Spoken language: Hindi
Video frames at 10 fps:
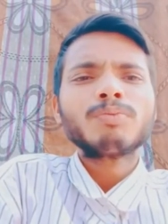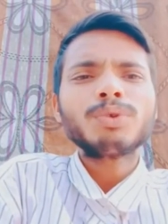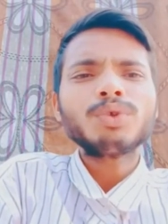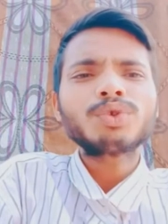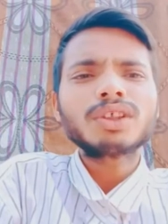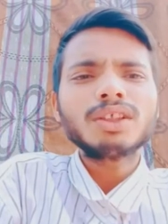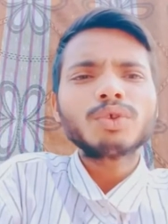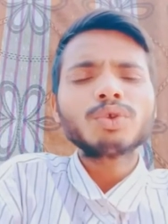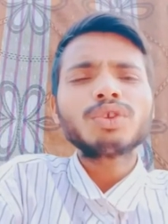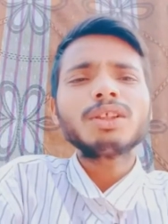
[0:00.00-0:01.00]
फिर उसकी
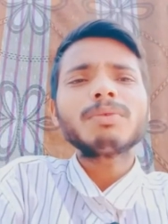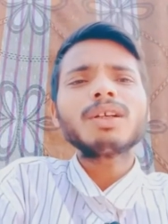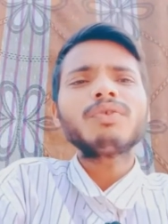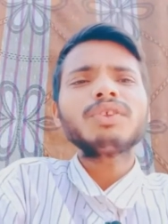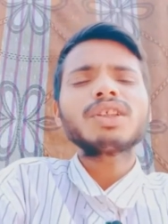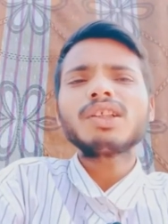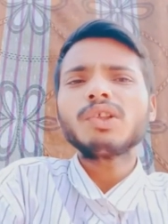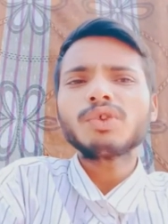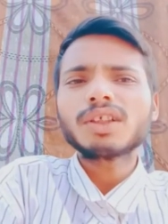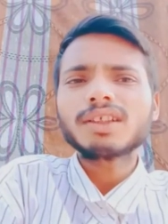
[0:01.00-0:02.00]
दो तीन बार फिर छटनी
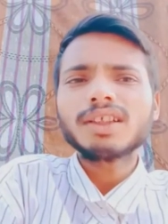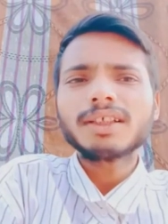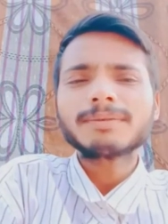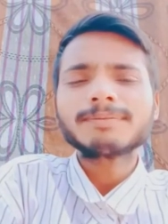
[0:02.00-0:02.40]
हो जाती है